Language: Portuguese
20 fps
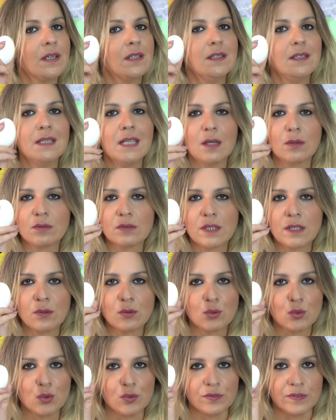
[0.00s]
Não
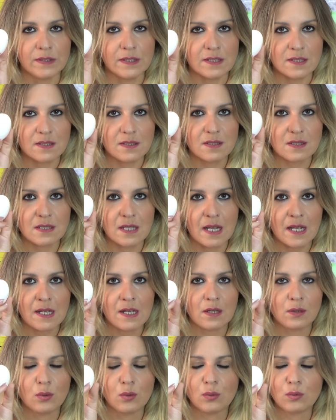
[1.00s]
tenho dúvidas,
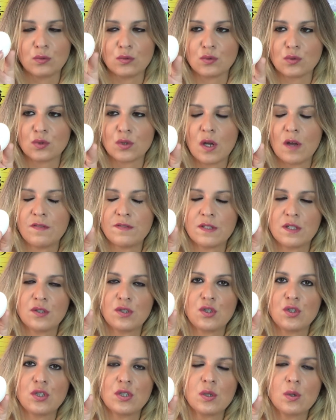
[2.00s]
né? Nos ovos a
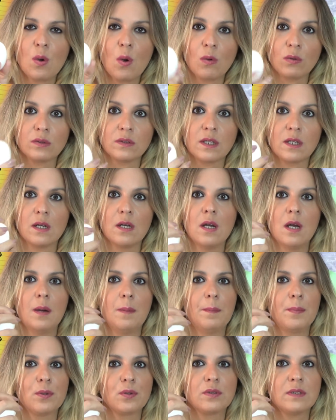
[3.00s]
gente encontra
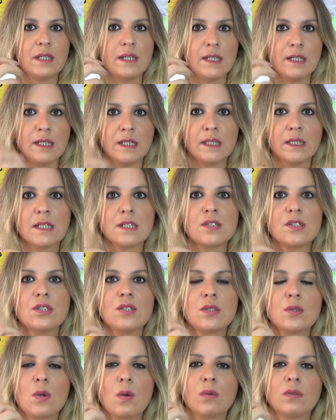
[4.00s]
proteína, a
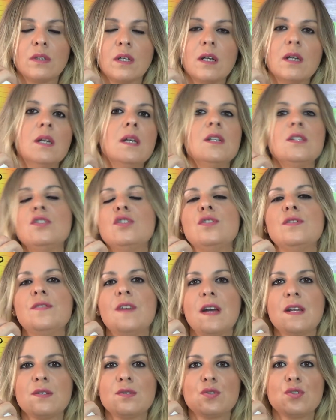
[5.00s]
gente encontra
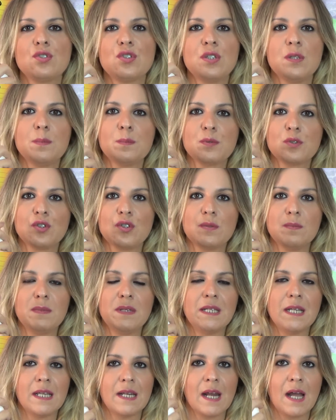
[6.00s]
diversos tipos de
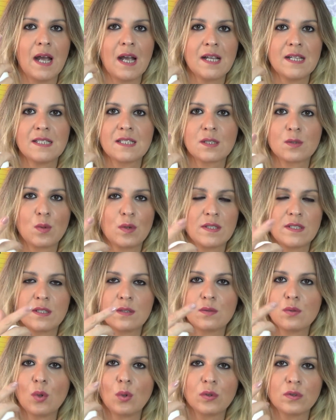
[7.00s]
minerais,
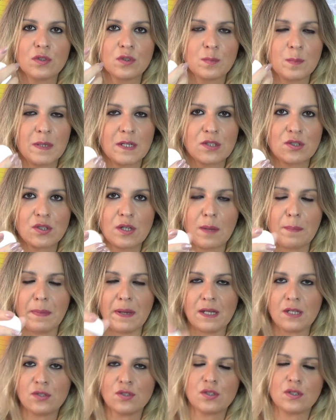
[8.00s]
quase todos
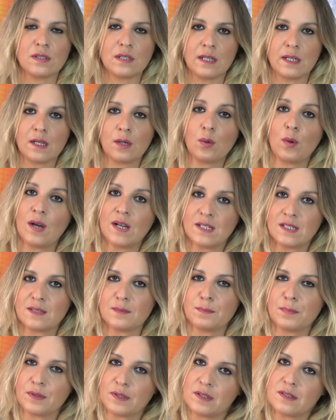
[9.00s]
praticamente, né? Quase,
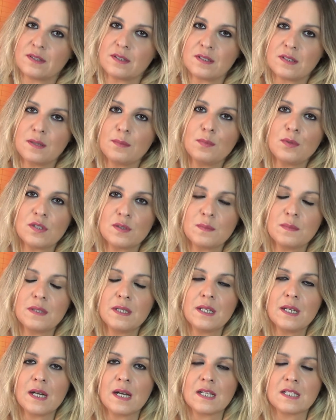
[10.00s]
porque existem muitos
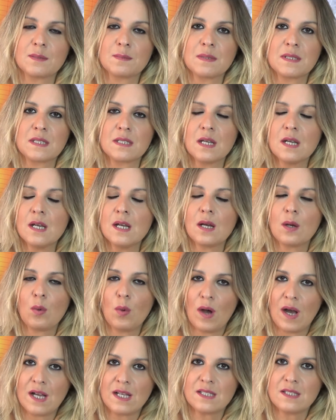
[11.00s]
minerais, mas
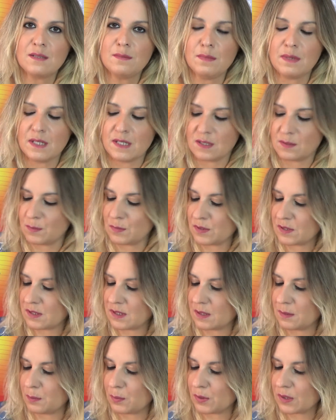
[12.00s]
quase mesmo,
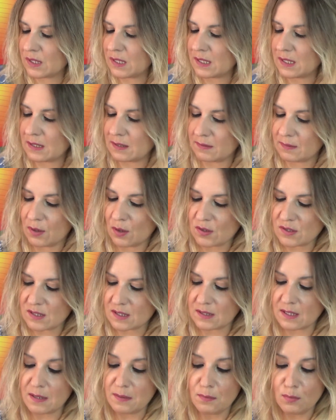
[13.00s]
assim, porque,
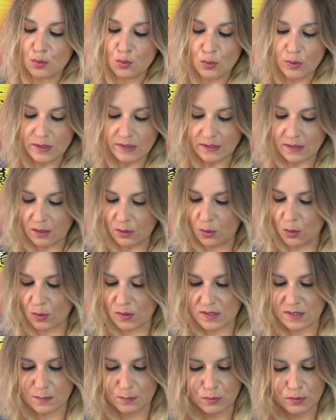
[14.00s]
nossa, tem muita
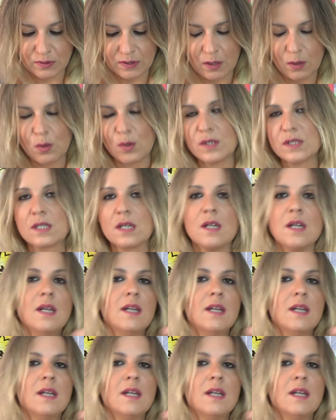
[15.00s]
coisa, muita coisa.